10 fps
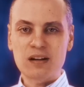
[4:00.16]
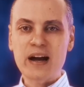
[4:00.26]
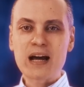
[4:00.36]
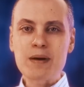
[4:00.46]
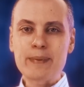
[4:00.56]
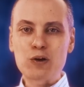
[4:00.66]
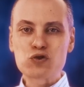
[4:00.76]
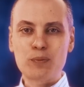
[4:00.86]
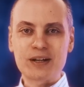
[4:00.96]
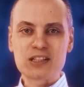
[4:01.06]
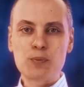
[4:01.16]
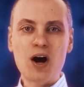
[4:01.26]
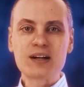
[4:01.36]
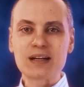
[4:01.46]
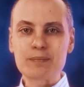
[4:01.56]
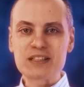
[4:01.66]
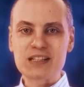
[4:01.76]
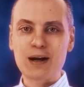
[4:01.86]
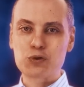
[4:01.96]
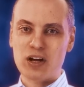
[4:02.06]
ايه ده الراجل ما بقالوش في منصبه اكتر من
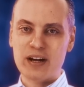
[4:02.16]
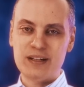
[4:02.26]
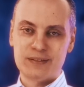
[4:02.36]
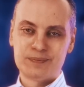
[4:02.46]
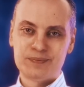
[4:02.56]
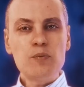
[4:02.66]
سنه وشهرين